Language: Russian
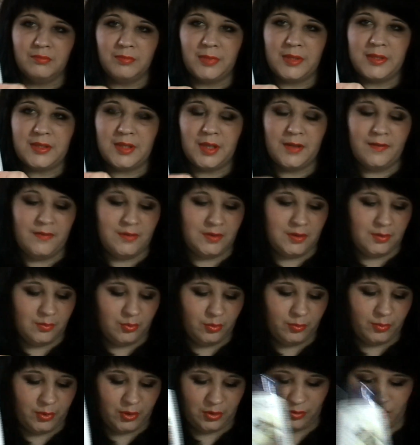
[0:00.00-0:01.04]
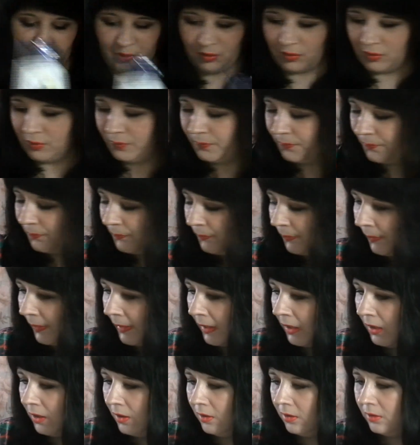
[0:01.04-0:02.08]
поставить ему пятерку.
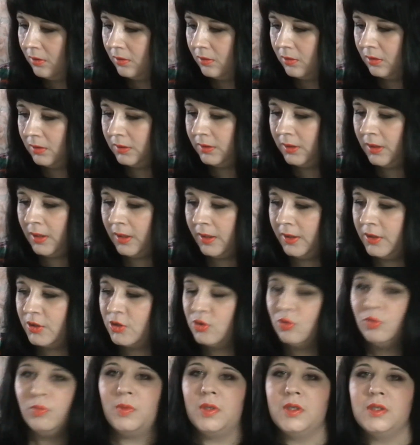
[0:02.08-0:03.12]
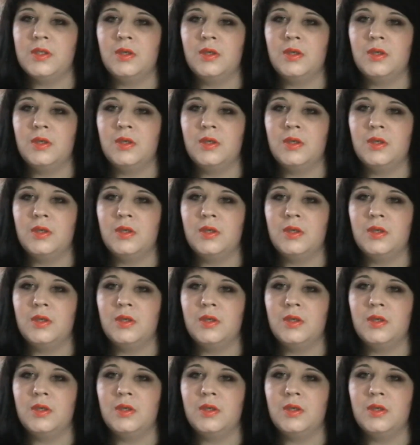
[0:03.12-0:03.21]
Э, далее, что у меня